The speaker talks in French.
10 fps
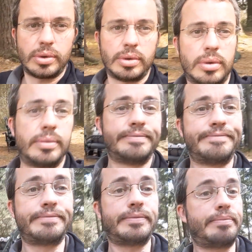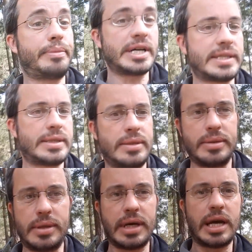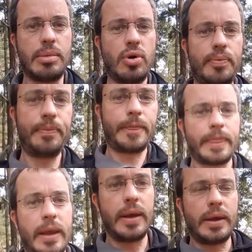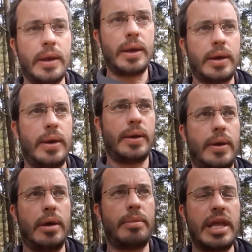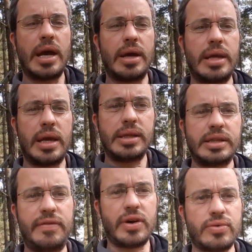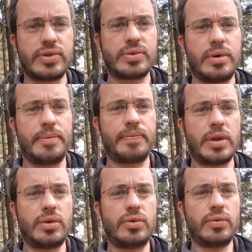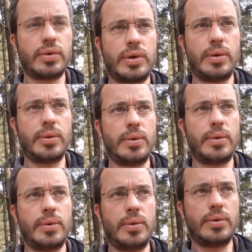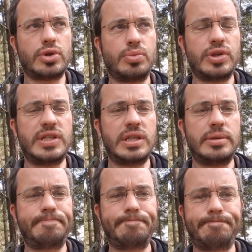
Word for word: euh, passe réellement, bah, il y, a, y, a, une différence quoi. Donc je me dis,